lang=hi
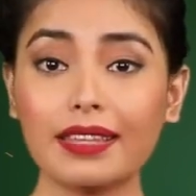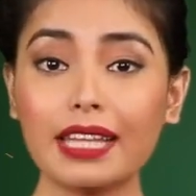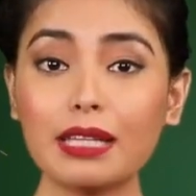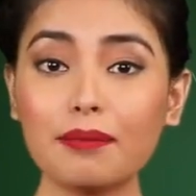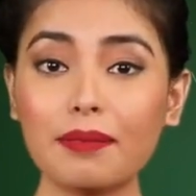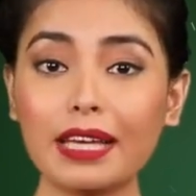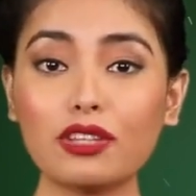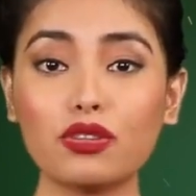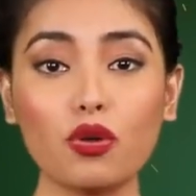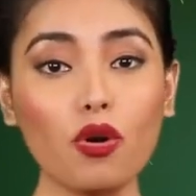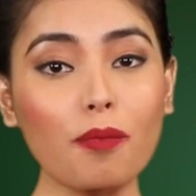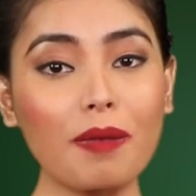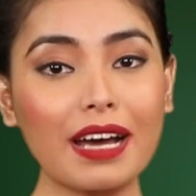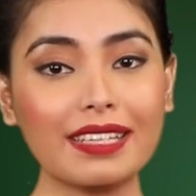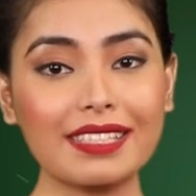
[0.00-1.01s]
दिन में
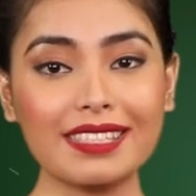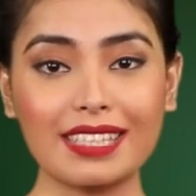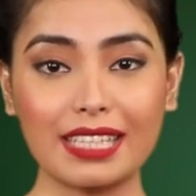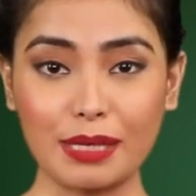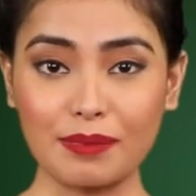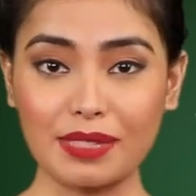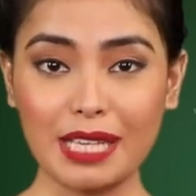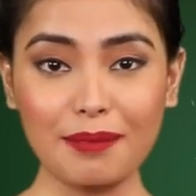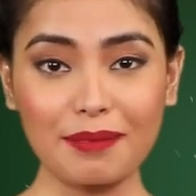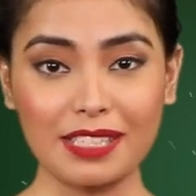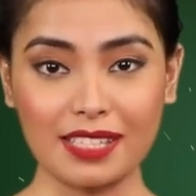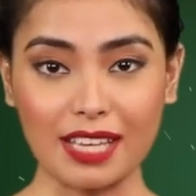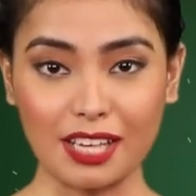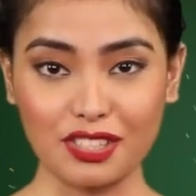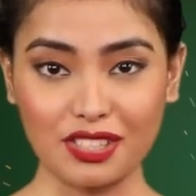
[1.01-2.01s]
दो बार इस क्रीम से
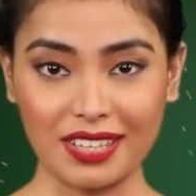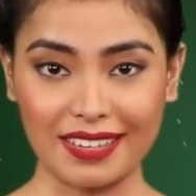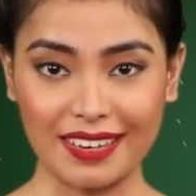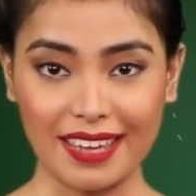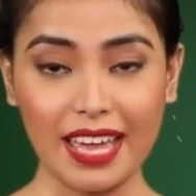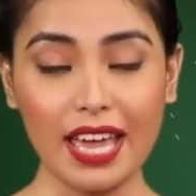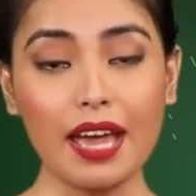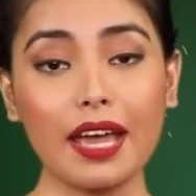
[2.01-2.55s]
मसाज करें